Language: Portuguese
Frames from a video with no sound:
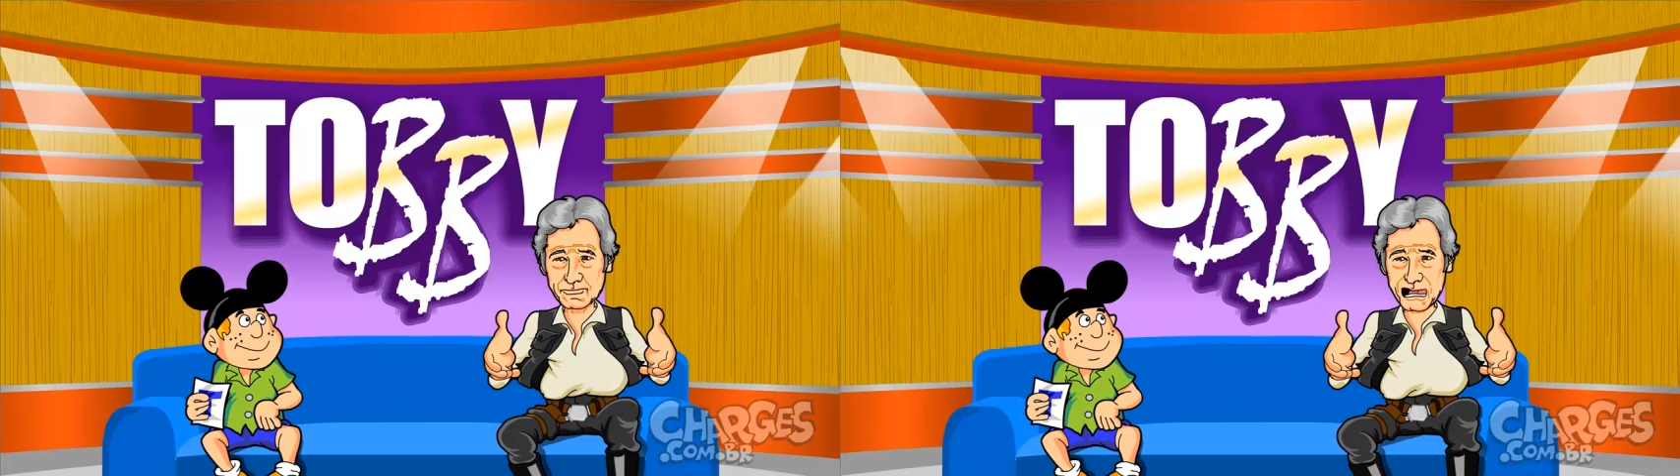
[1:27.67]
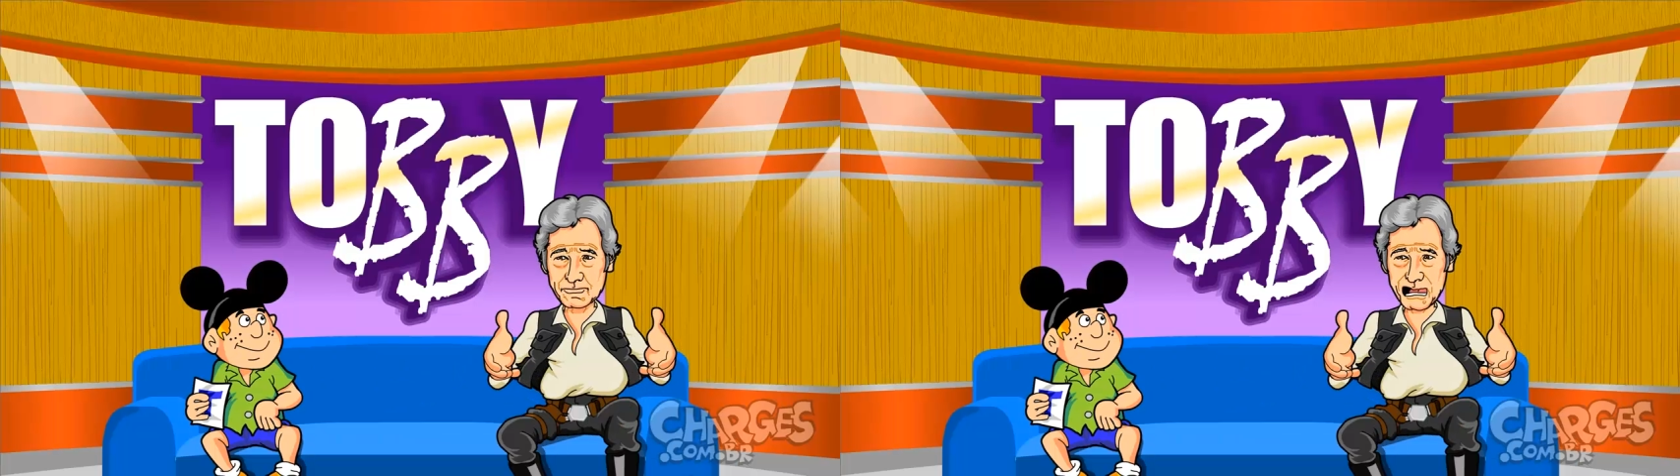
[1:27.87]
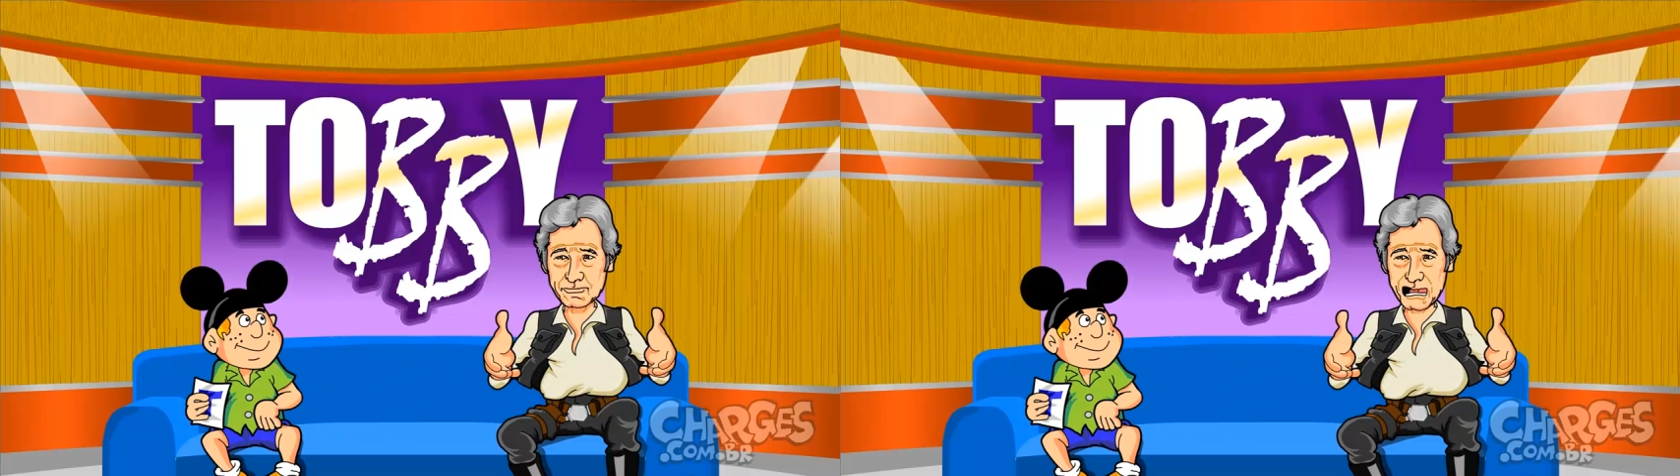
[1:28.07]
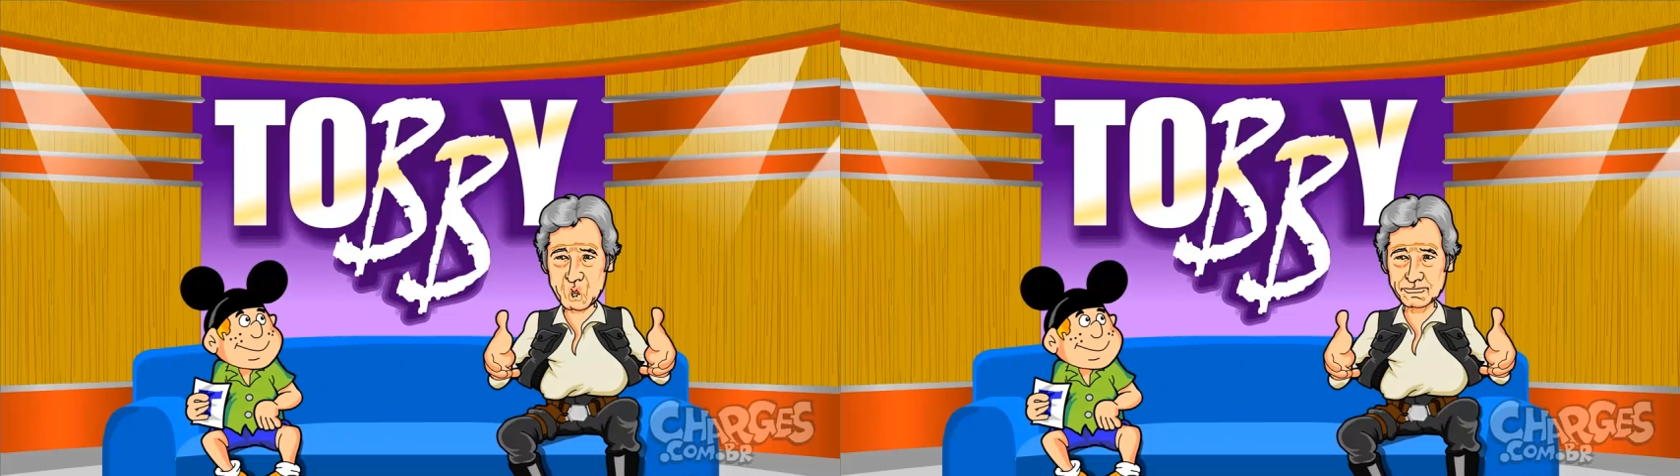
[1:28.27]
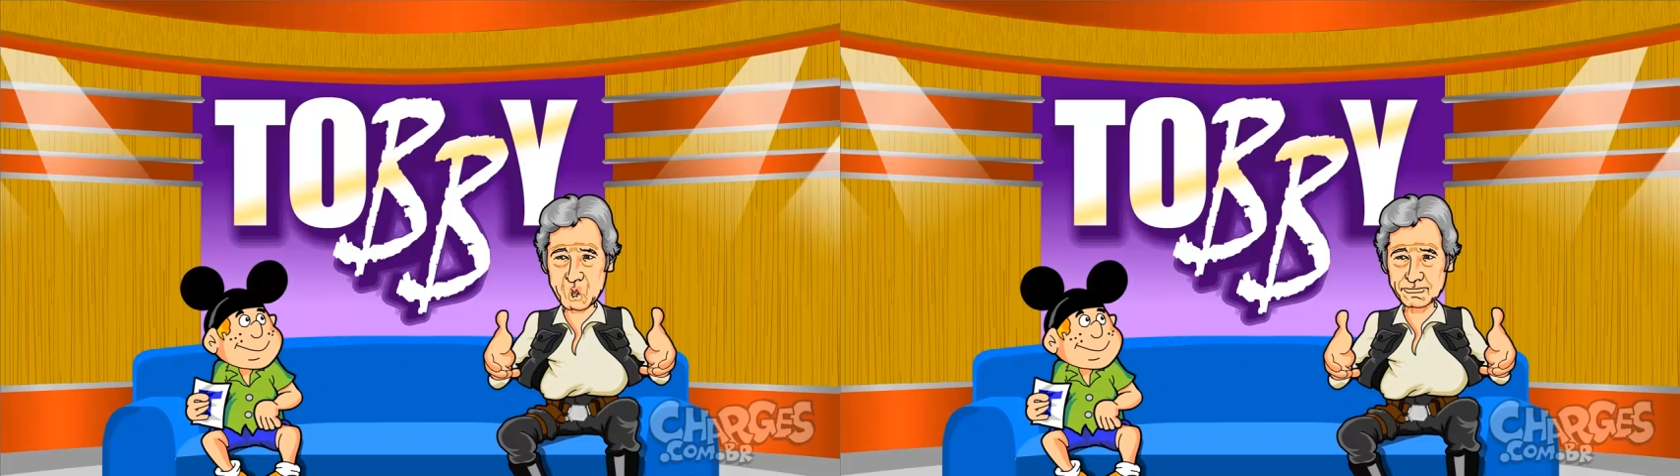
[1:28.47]
eu disse
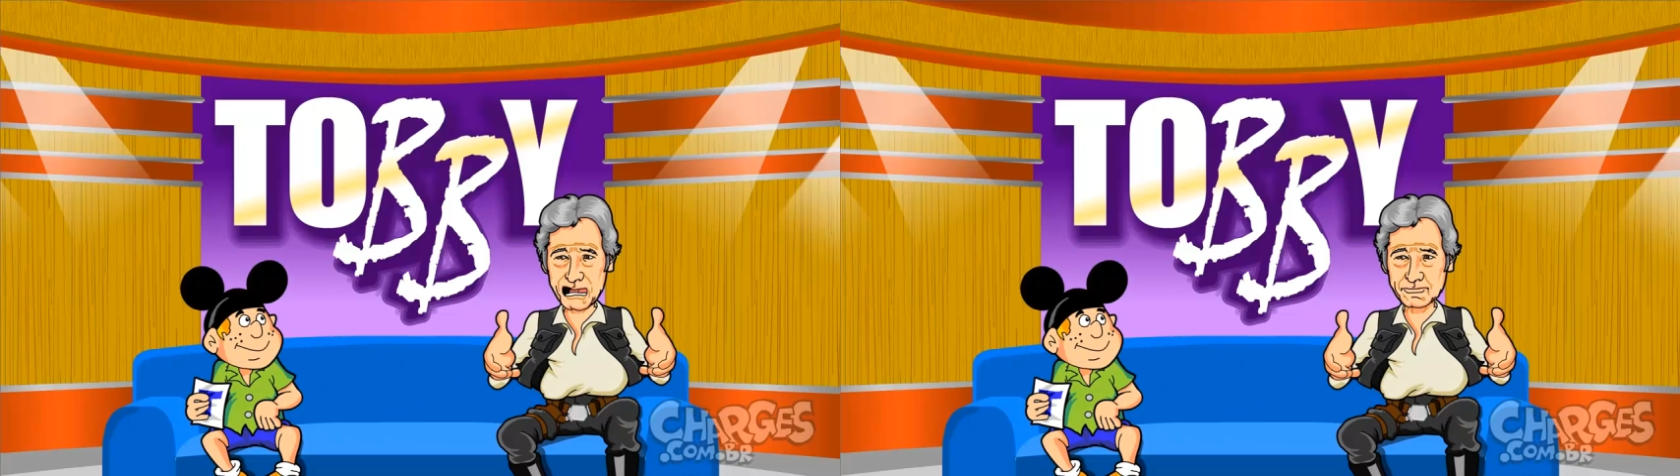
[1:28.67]
que eu não tô